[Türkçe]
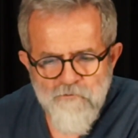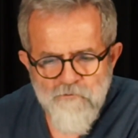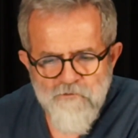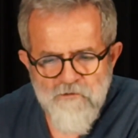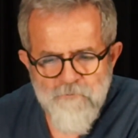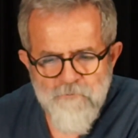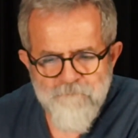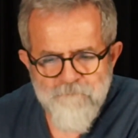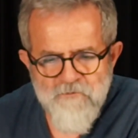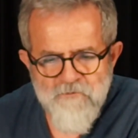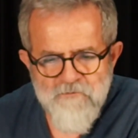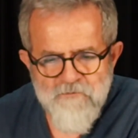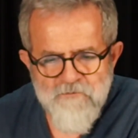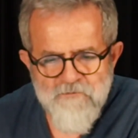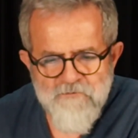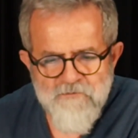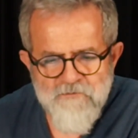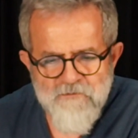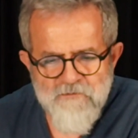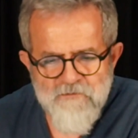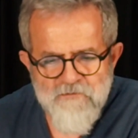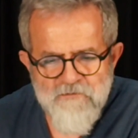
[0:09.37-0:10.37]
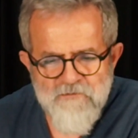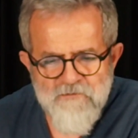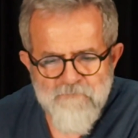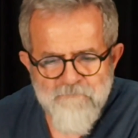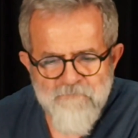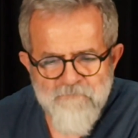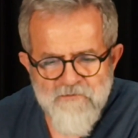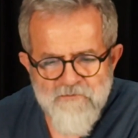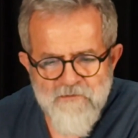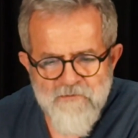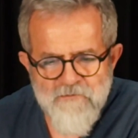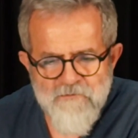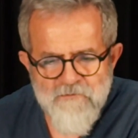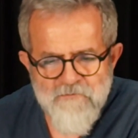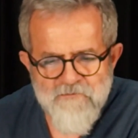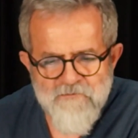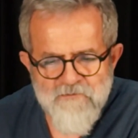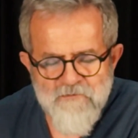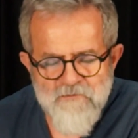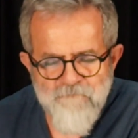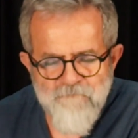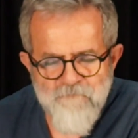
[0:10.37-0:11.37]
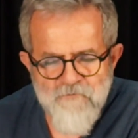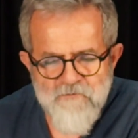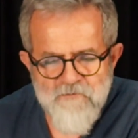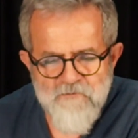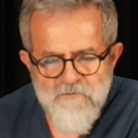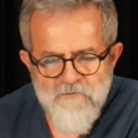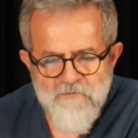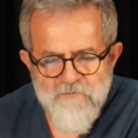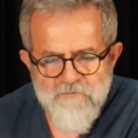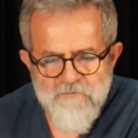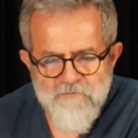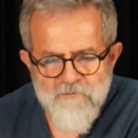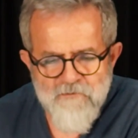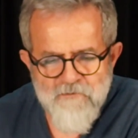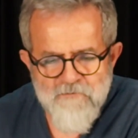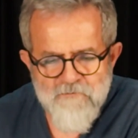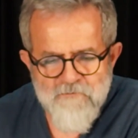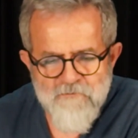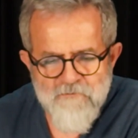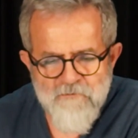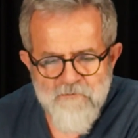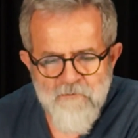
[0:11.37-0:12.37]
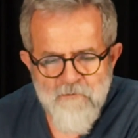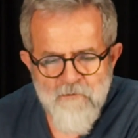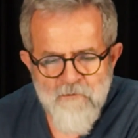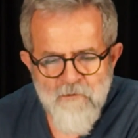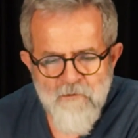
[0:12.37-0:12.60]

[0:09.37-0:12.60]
CHP'nin İnce'ye İzmir adaylığını teklif ettiğini iddia etti.